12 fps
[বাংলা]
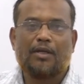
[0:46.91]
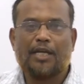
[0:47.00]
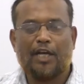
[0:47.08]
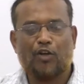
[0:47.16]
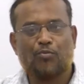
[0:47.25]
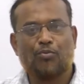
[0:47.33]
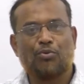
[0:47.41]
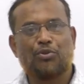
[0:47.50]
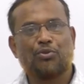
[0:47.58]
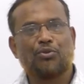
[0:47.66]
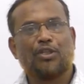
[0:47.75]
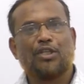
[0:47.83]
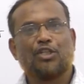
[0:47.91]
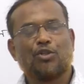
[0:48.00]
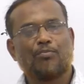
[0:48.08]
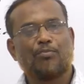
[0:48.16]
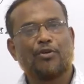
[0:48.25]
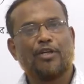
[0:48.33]
কেন প্রয়োজন এ
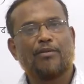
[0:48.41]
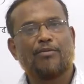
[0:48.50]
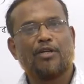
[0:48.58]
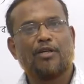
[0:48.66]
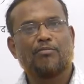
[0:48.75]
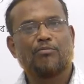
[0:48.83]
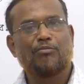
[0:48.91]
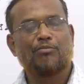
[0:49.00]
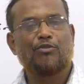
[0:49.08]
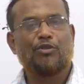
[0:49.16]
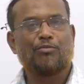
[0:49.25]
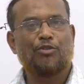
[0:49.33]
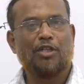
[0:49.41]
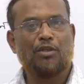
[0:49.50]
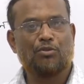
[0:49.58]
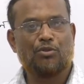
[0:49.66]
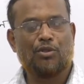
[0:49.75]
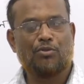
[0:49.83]
সম্পর্কে আমরা মোটামুটি
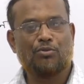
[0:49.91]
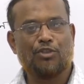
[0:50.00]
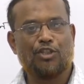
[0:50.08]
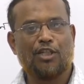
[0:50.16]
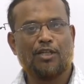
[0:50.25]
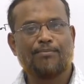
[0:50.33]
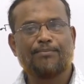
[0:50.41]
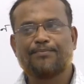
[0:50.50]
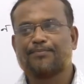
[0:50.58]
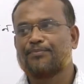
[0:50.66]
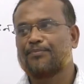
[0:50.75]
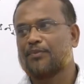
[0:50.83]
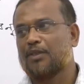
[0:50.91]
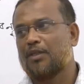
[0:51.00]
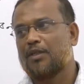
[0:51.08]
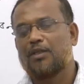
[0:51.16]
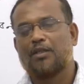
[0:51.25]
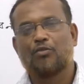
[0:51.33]
আলোচনা করেছিলাম
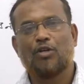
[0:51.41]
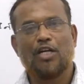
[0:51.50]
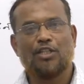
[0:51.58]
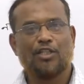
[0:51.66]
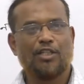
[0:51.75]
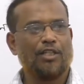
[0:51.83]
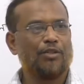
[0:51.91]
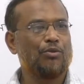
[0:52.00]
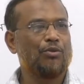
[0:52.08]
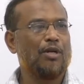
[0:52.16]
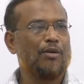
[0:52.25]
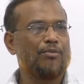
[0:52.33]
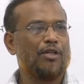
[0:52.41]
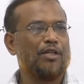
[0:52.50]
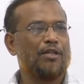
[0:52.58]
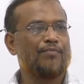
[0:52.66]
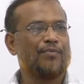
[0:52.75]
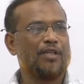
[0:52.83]
তো আজকেরও আমরা
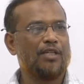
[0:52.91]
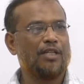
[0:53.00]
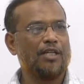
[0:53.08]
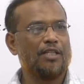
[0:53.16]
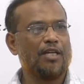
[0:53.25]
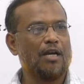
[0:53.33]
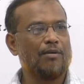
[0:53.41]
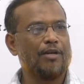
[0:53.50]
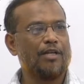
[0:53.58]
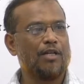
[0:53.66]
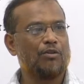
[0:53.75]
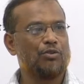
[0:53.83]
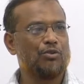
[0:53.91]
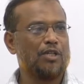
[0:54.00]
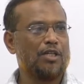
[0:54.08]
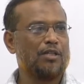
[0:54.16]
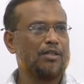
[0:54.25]
এই ধারাবাহিক আলোচনা